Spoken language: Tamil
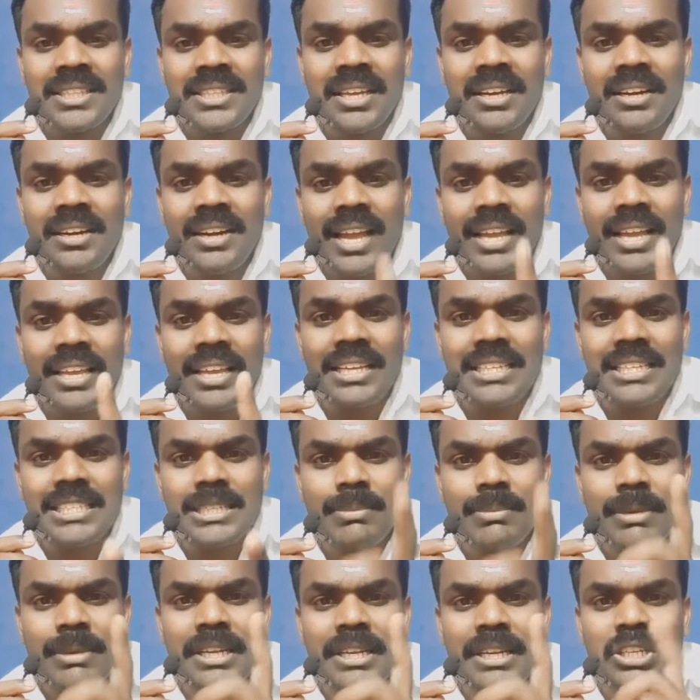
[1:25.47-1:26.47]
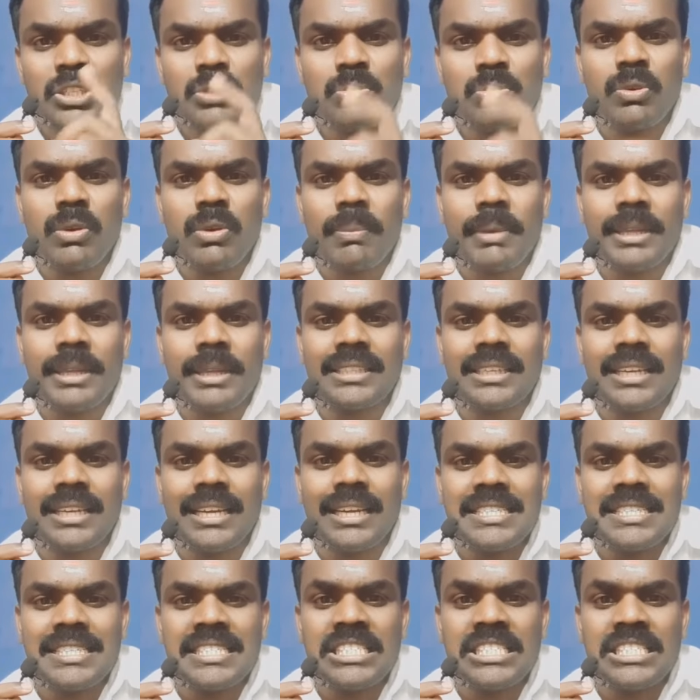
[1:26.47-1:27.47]
தெருநாய் எரிஞ்ச மாதிரி எரிஞ்சு விடுவேன்
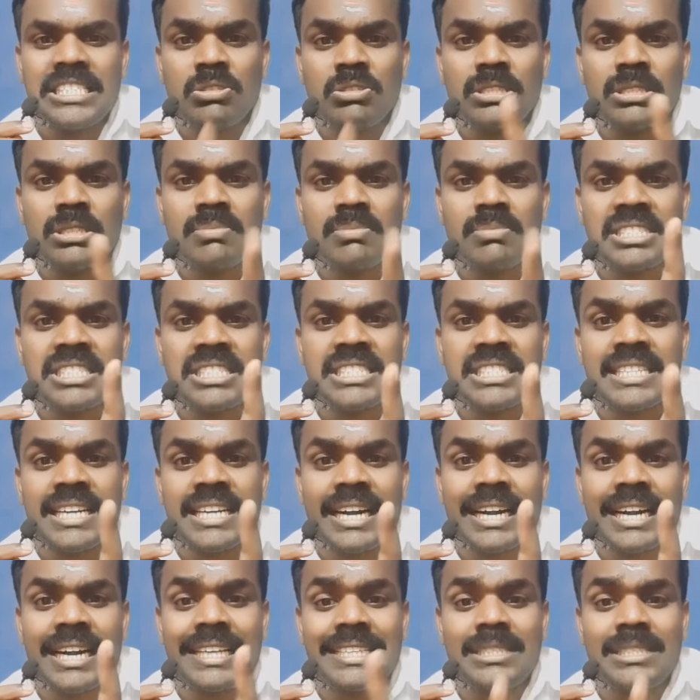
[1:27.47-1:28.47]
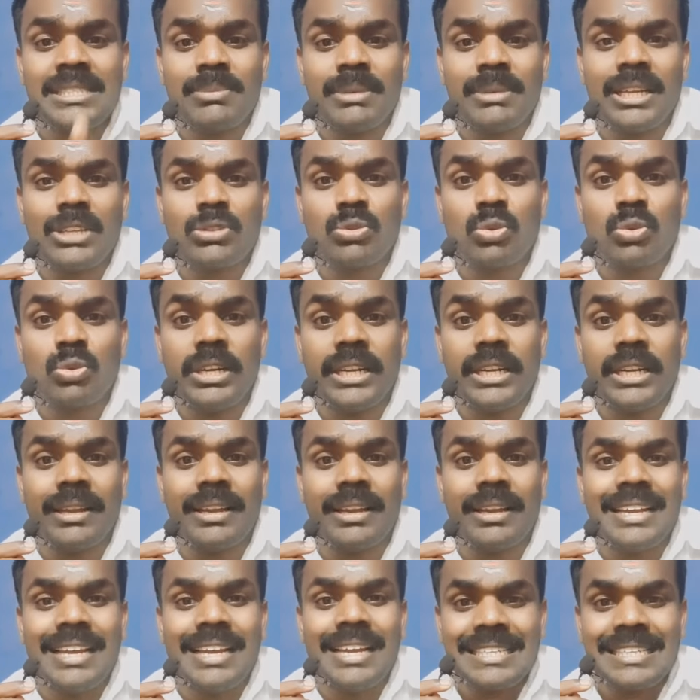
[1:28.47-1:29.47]
பார்த்துங்க அதான் உங்களுக்கு மரியாதை கடைசி மரியாதை சொல்லிட்டேன்